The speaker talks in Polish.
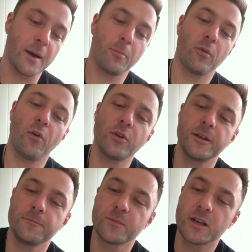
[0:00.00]

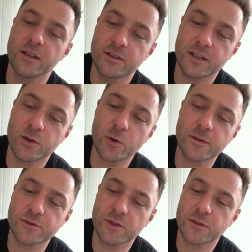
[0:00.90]
Powoli, nie
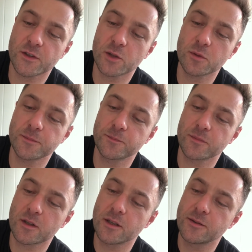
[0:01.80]
kierując się świadomym
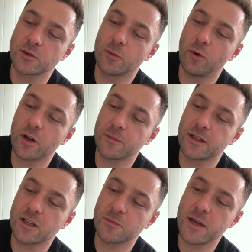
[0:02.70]
doborem i
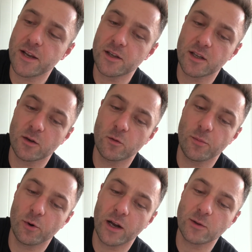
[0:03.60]
nadmiernie nie
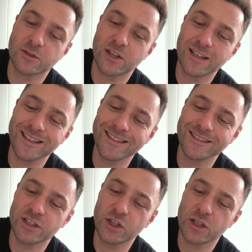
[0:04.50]
wypuklając żadnej z
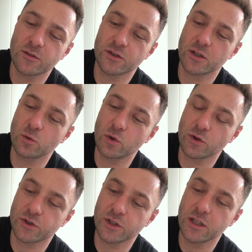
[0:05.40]
nich, w
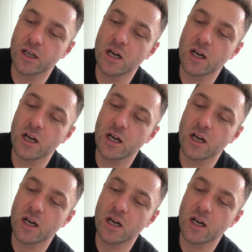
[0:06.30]
szczególności,